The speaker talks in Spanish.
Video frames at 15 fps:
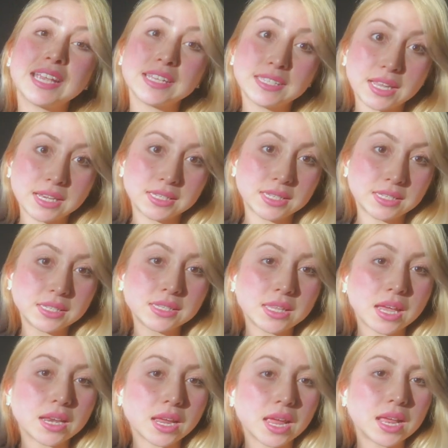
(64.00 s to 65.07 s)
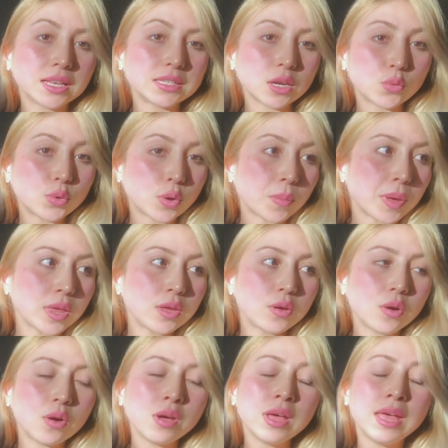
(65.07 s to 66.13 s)
llegues a necesitar el seguro
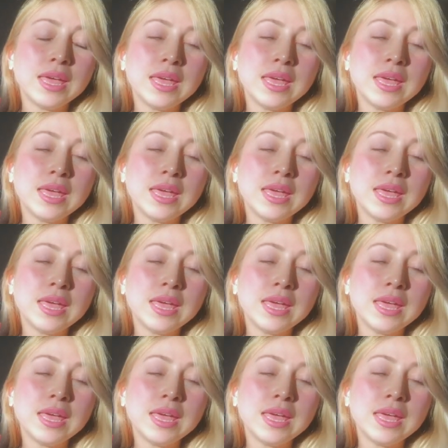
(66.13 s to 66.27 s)
médico